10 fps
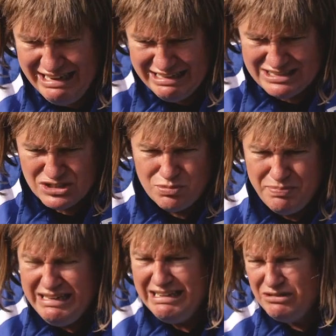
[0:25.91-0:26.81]
Erstes
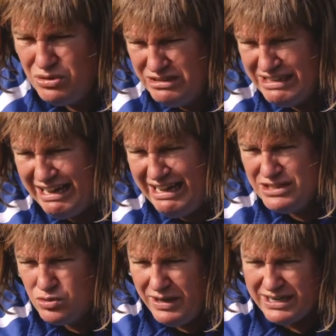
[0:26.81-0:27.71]
Spiel,
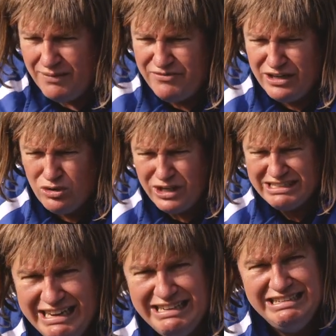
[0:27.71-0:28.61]
0-3, Supercup
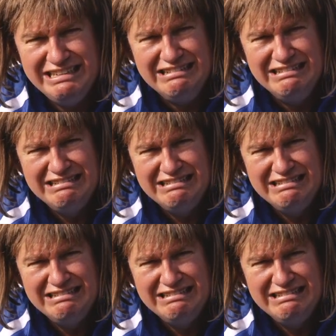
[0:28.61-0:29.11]
verloren, Kane-Titel.